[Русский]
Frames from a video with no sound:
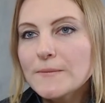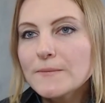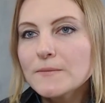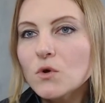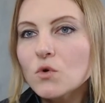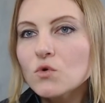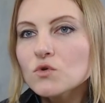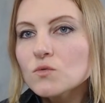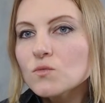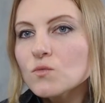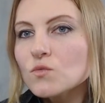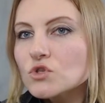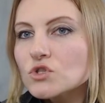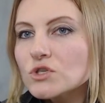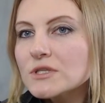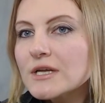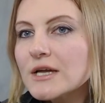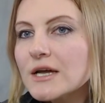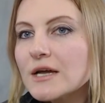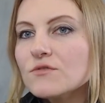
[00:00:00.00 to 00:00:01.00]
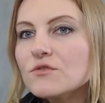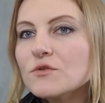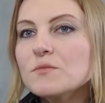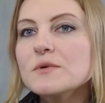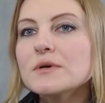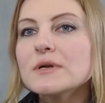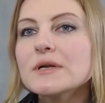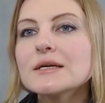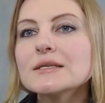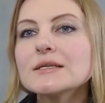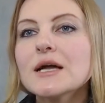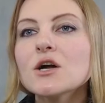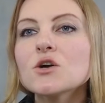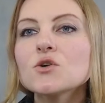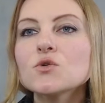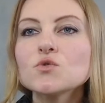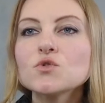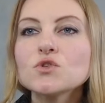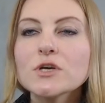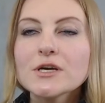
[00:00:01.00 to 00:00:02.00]
Он может выбирать
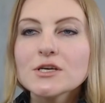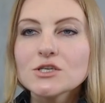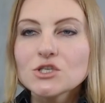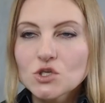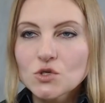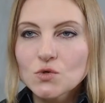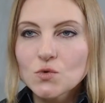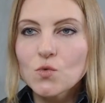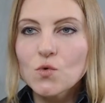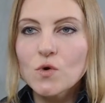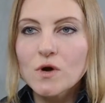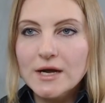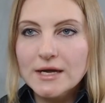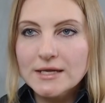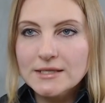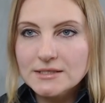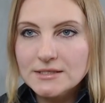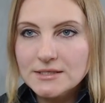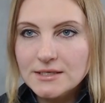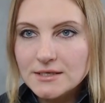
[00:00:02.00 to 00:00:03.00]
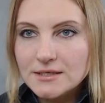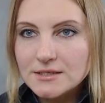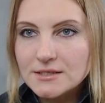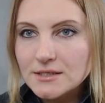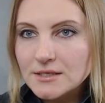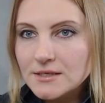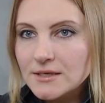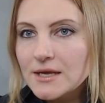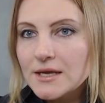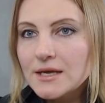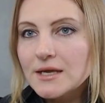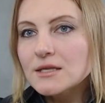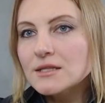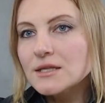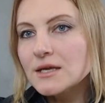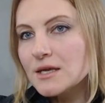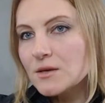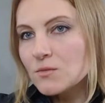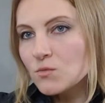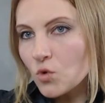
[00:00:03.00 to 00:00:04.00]
окружающий его контекст, контексты и
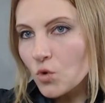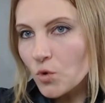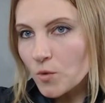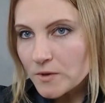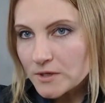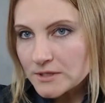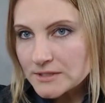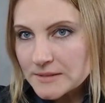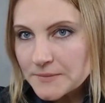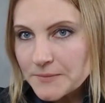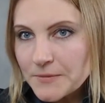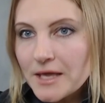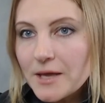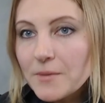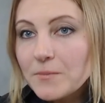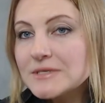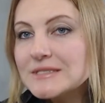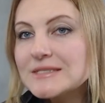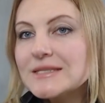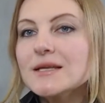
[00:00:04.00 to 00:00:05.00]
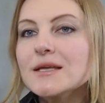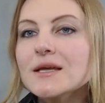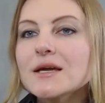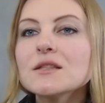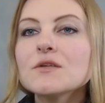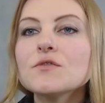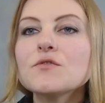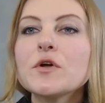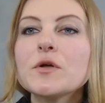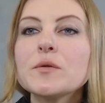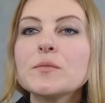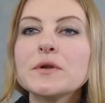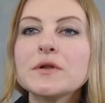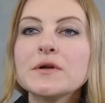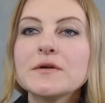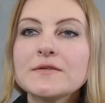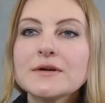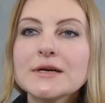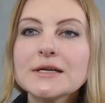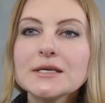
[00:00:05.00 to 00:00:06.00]
таким образом постоянно
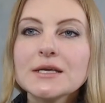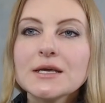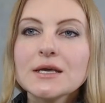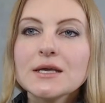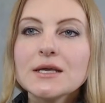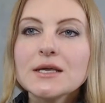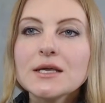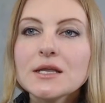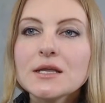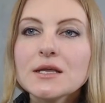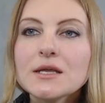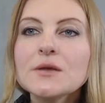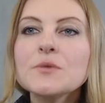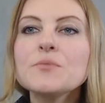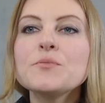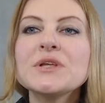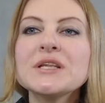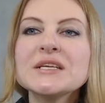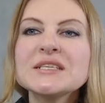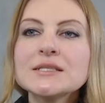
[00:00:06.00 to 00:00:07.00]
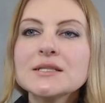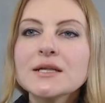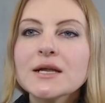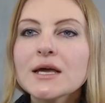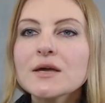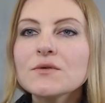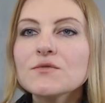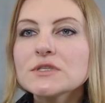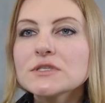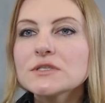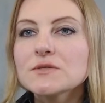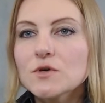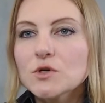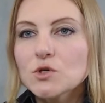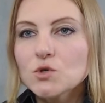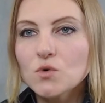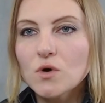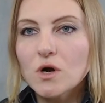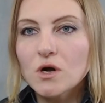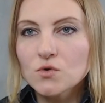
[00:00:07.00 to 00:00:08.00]
формировать и, и перестраивать
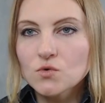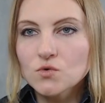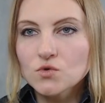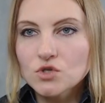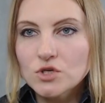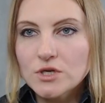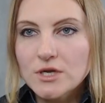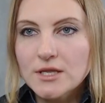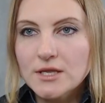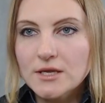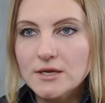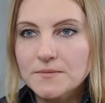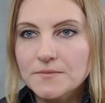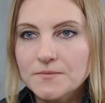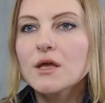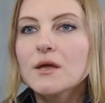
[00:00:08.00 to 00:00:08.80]
свое окружение.